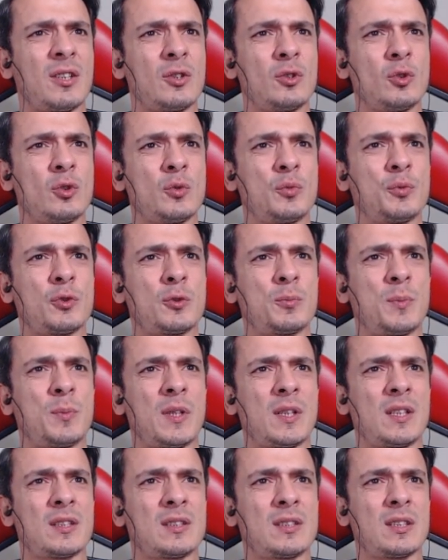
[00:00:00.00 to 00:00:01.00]
nüfus
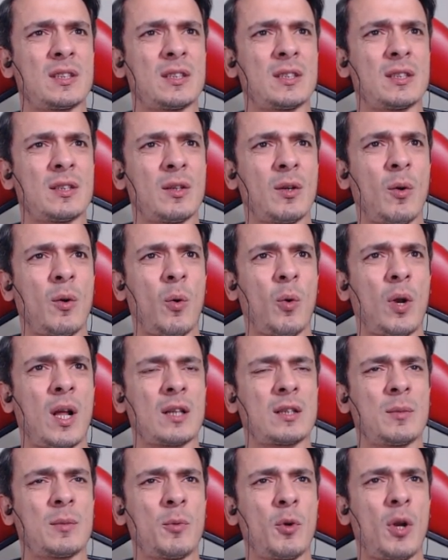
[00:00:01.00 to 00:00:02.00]
bilgisi.
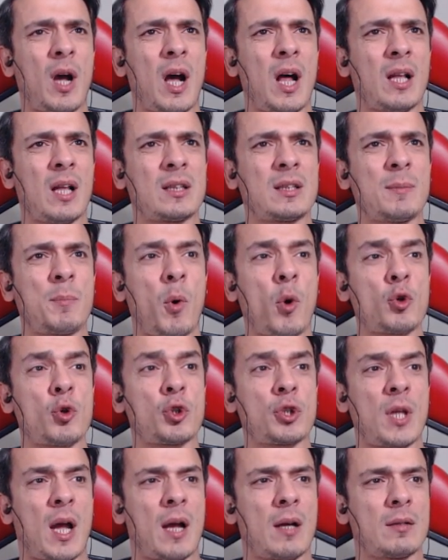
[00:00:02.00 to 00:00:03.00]
16 böyle 6
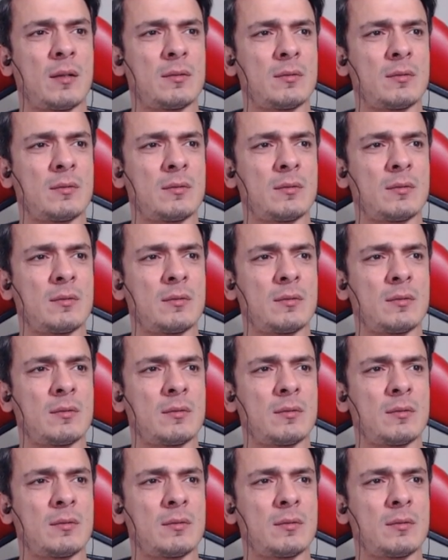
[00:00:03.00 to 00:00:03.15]
boşta.